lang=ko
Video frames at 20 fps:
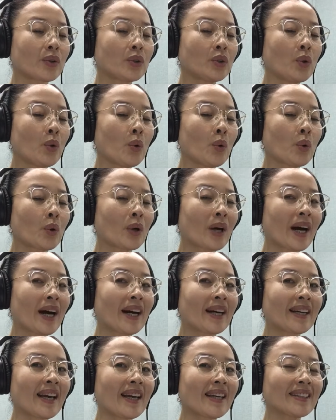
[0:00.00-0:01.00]

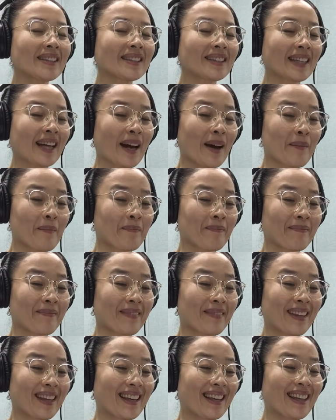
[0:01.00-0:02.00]
요가의
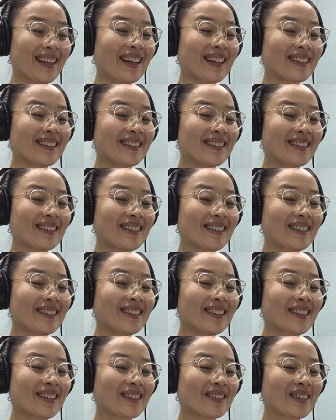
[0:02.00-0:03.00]
잠이라는
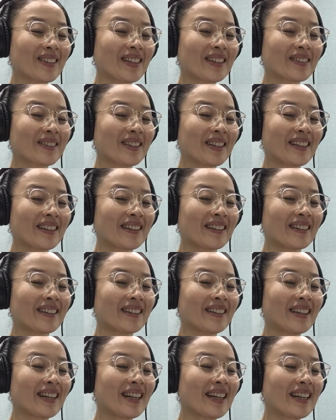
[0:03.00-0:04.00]
뜻이라고 하고요.
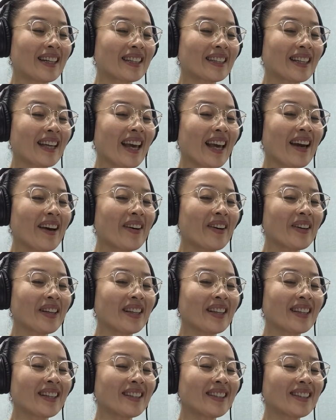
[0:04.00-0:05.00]

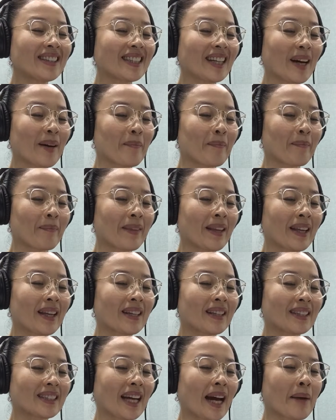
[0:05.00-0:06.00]
깨어있는 잠,
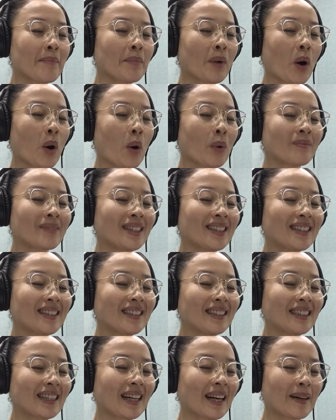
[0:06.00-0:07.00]
잠
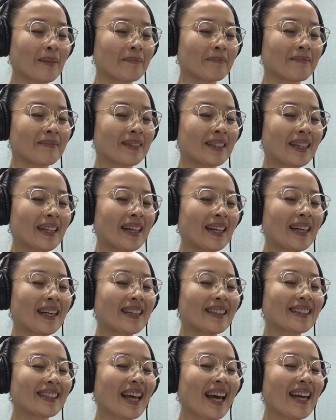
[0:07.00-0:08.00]
없는 잠,
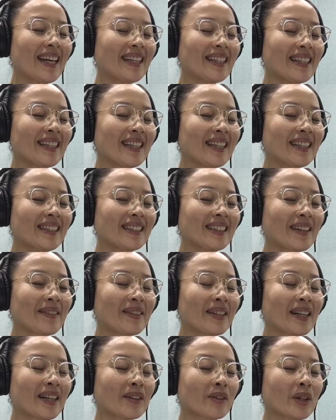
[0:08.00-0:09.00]
사이킥
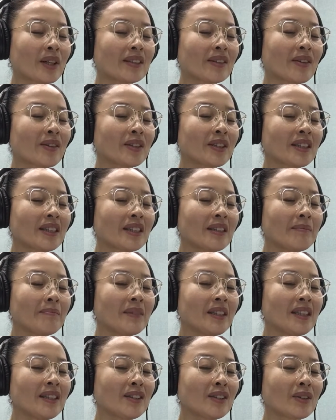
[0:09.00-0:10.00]
잠이라고 해서
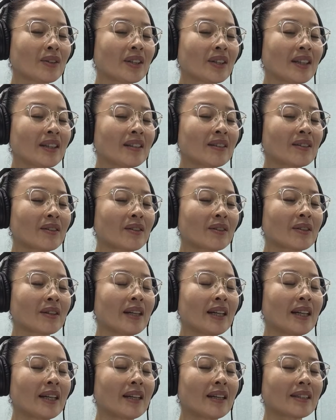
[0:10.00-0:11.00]
심리적인 그런
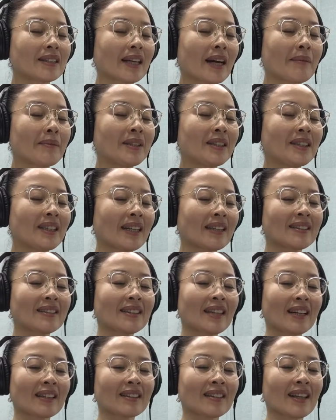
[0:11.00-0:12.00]
잠을 자는
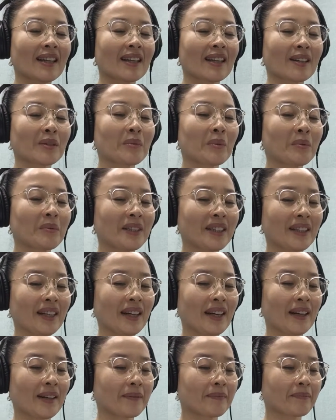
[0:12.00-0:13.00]
상태라고
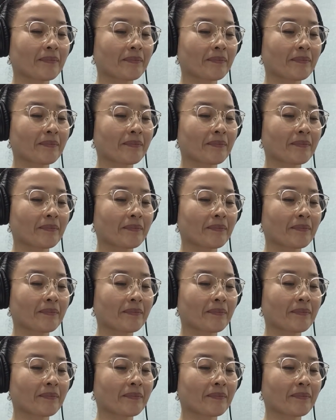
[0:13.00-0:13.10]
봅니다.